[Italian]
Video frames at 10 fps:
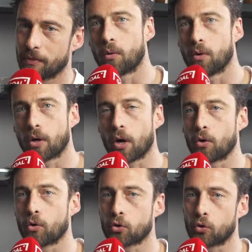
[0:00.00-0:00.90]
Quello che
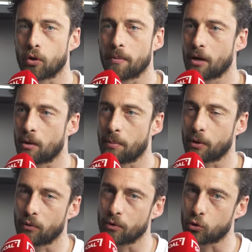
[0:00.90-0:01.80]
conosco di meno, ma
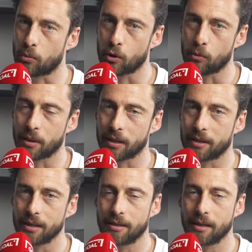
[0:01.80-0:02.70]
perché ho visto meno
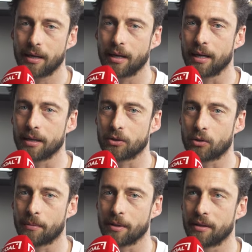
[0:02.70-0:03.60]
partite, è
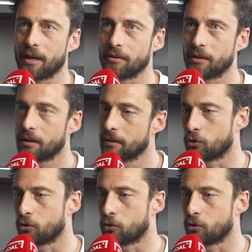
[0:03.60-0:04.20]
sicuramente Hendrik.